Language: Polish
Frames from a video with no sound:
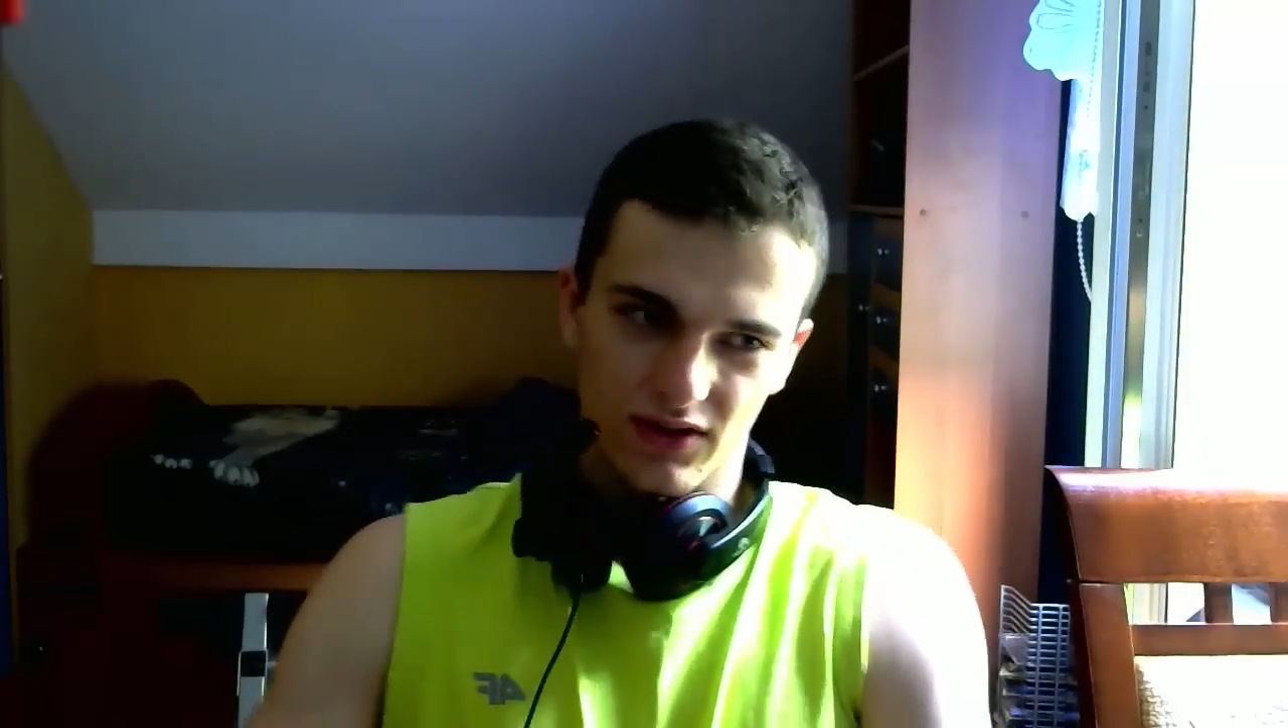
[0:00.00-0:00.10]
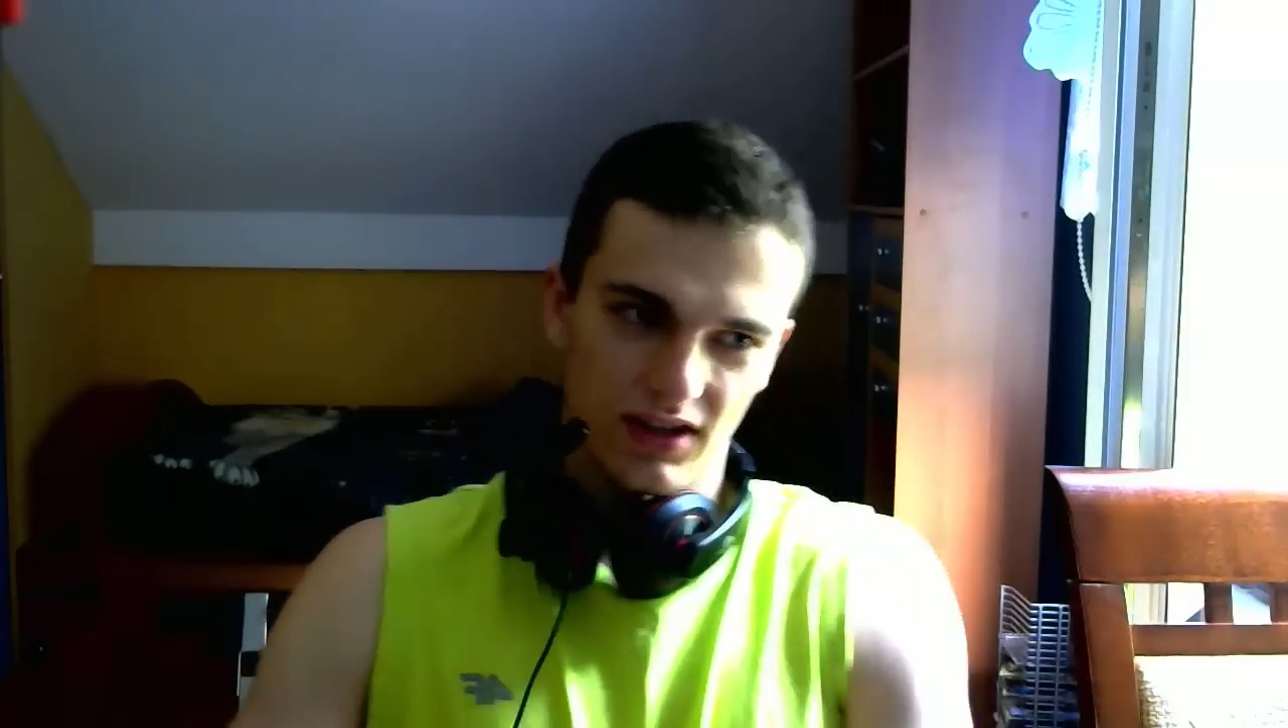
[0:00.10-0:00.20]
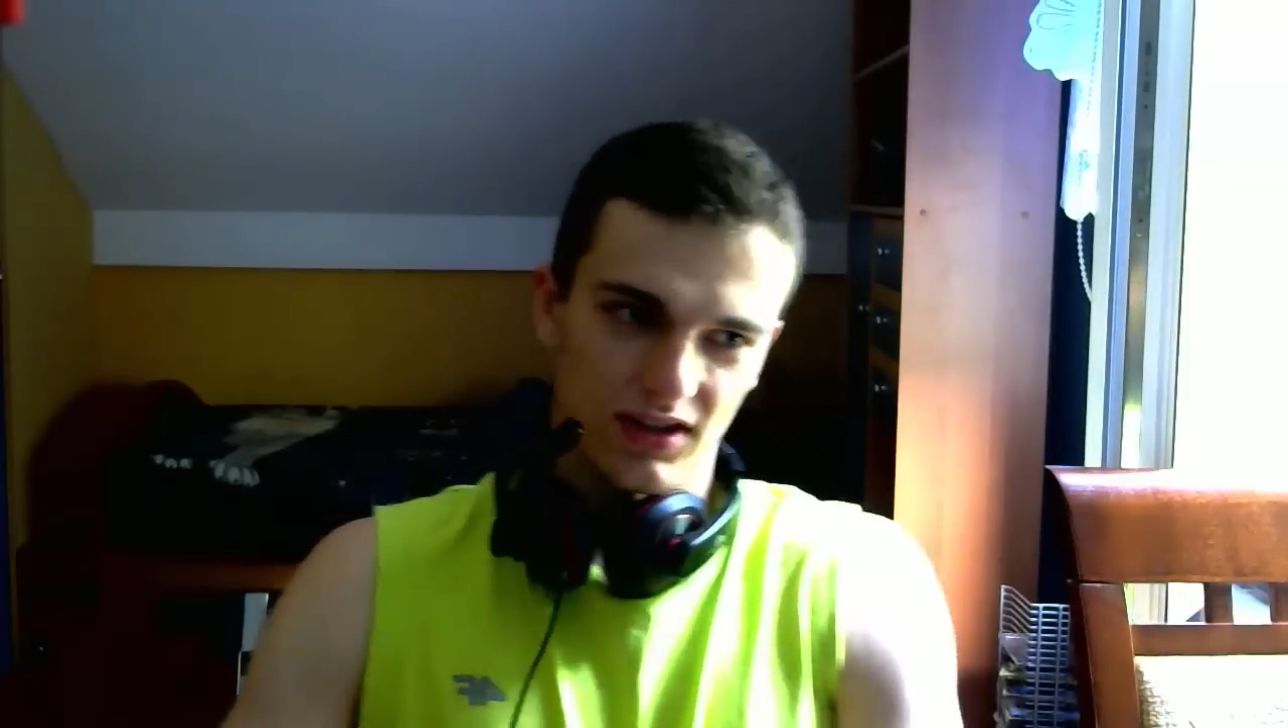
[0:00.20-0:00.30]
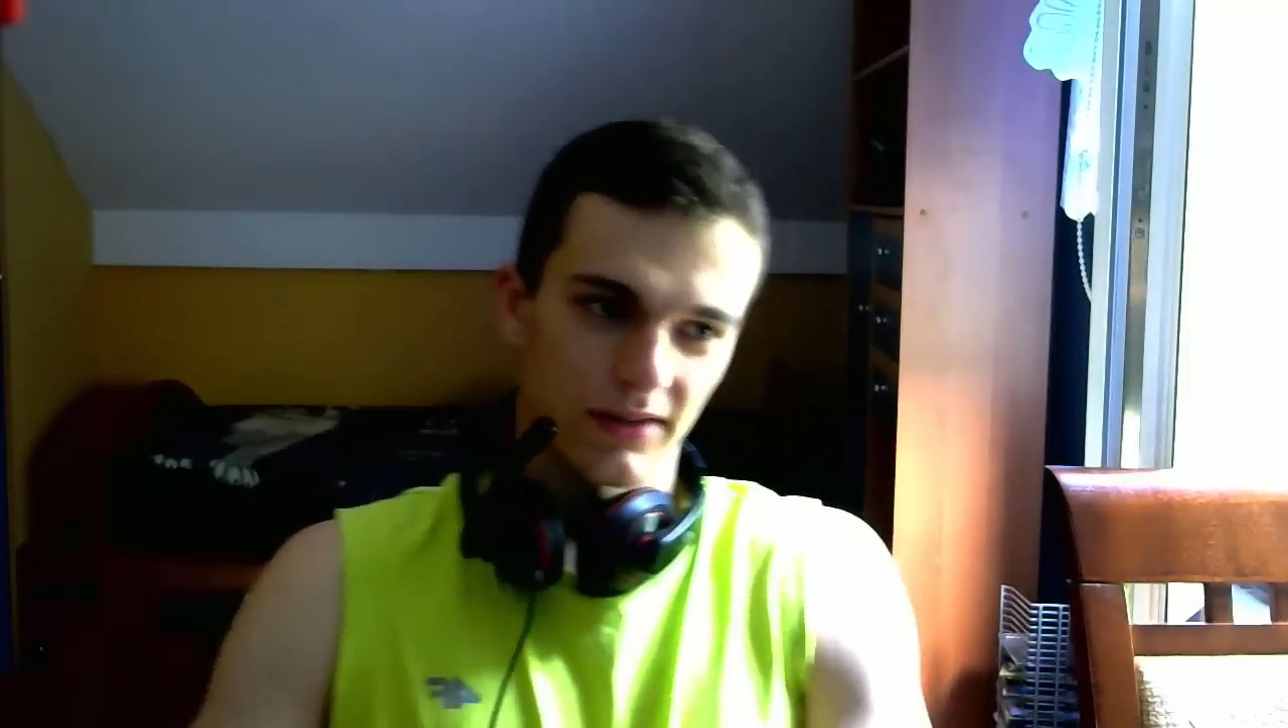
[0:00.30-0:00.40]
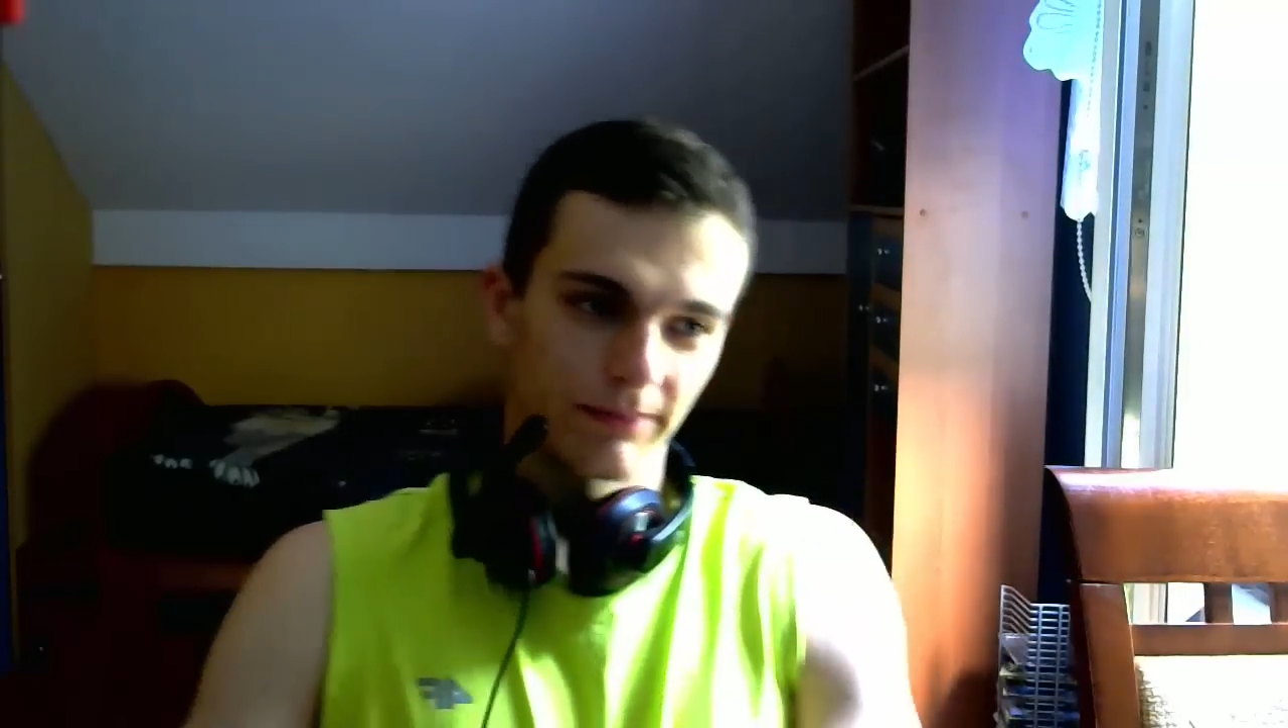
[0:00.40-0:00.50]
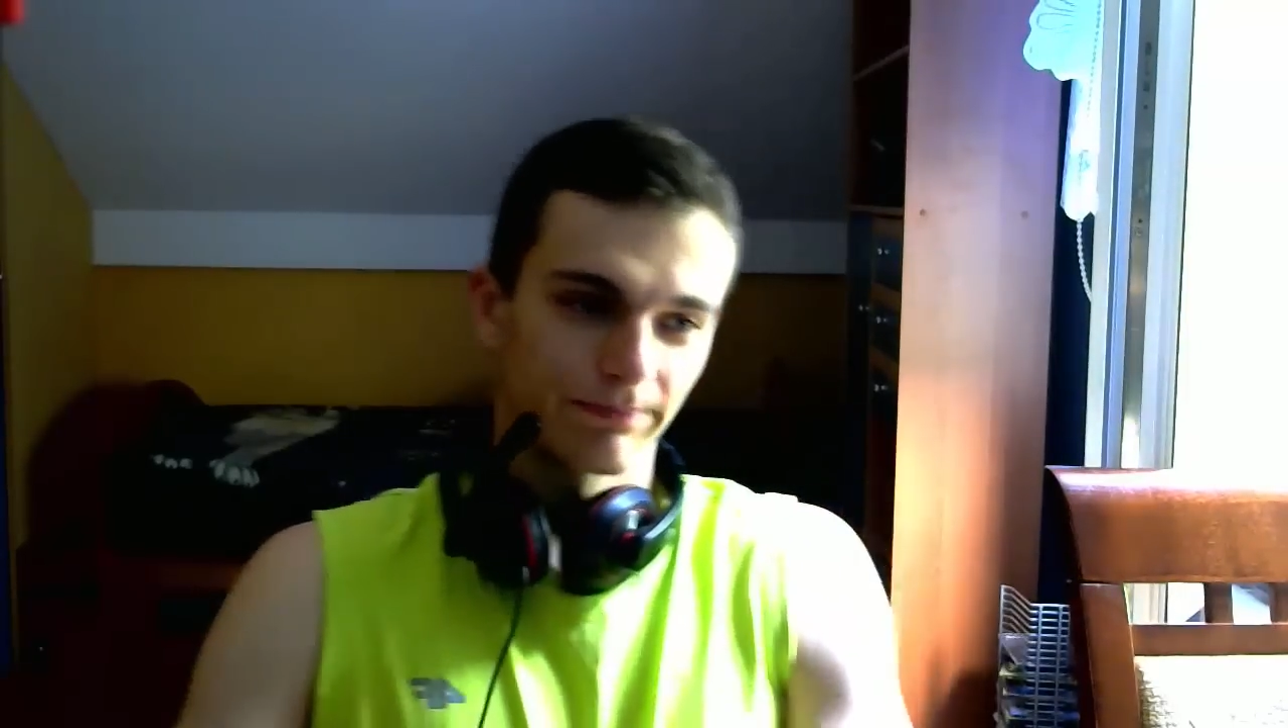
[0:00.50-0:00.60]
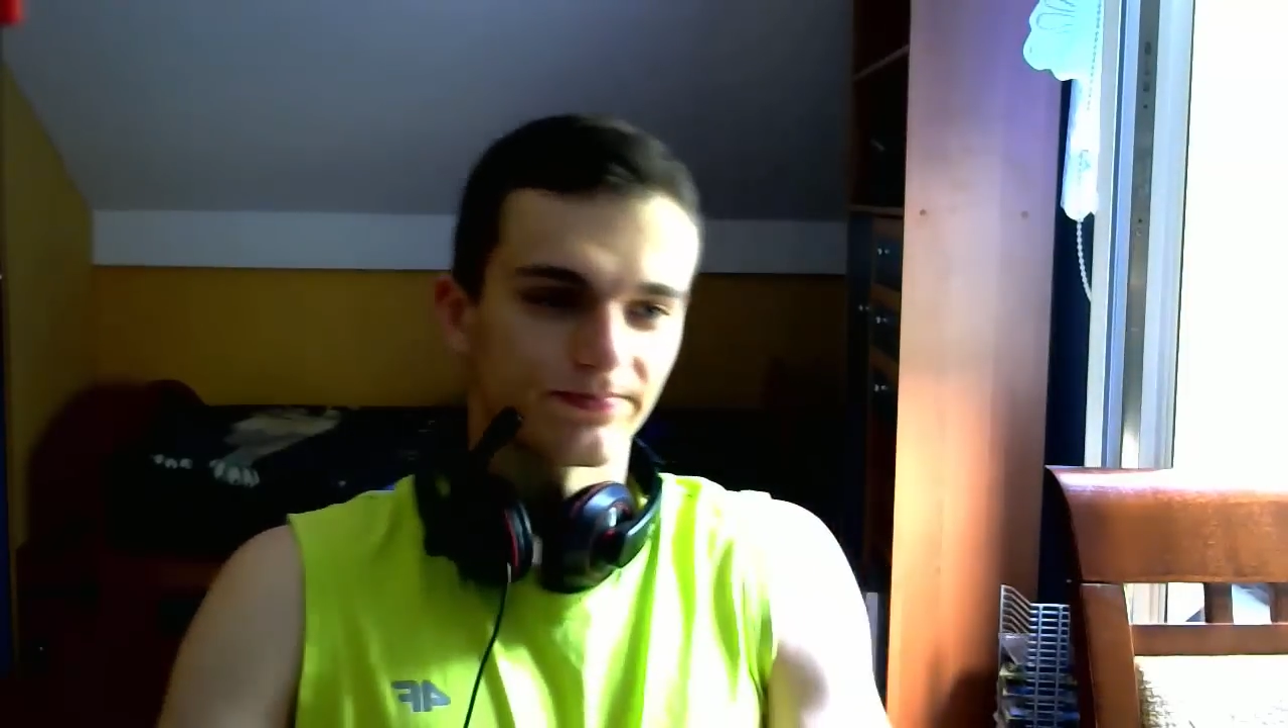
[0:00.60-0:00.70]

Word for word: rzeczy,